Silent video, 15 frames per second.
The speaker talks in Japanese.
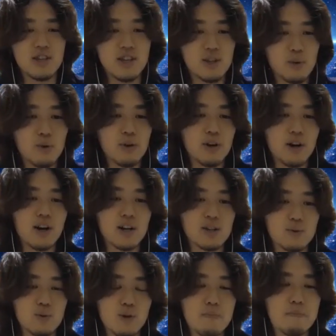気というかあ
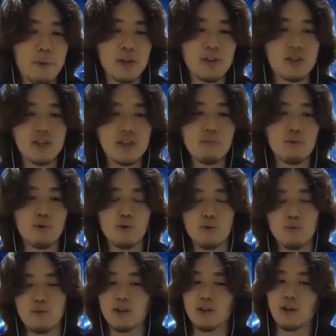とこの一般的にも
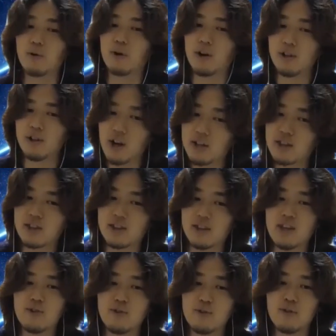有名なのかなっ
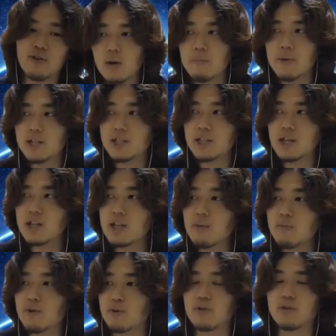ていう
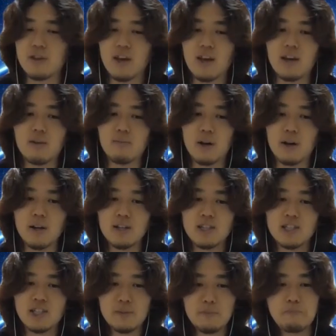メジャーデビューってまあ
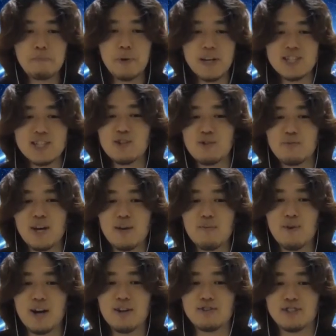失敗する場合
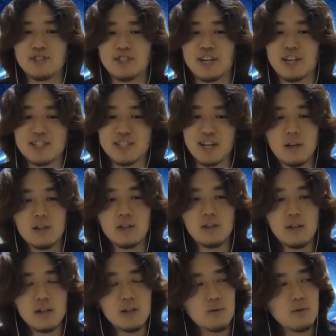もあるじゃないですか
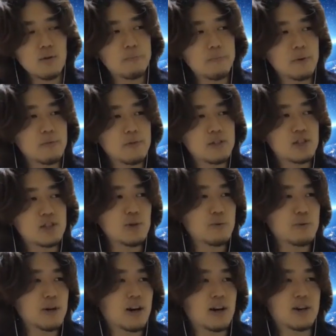だけどやっぱ指導
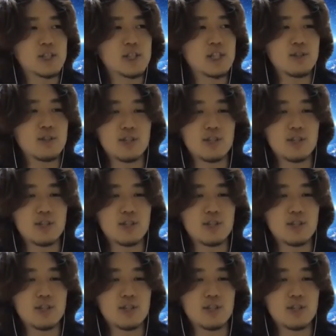は確実に